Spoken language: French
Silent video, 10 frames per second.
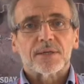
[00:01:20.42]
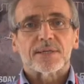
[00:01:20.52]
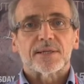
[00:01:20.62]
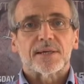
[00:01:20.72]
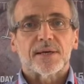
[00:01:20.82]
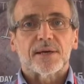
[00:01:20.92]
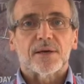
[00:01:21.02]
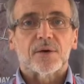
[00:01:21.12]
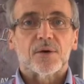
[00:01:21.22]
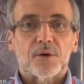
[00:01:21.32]
Dans
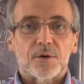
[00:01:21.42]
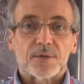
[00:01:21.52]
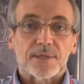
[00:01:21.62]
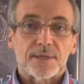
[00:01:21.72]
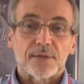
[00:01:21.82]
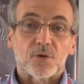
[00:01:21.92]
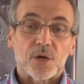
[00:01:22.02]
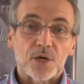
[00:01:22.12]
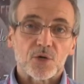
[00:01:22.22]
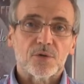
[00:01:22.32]
cette
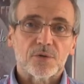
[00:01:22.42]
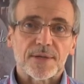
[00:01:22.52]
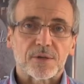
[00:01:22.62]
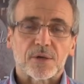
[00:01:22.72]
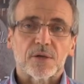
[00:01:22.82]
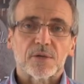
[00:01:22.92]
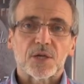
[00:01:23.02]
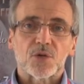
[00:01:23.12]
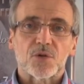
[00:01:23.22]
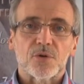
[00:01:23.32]
région, cette grande
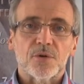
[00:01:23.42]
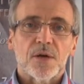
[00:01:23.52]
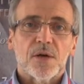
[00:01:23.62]
région,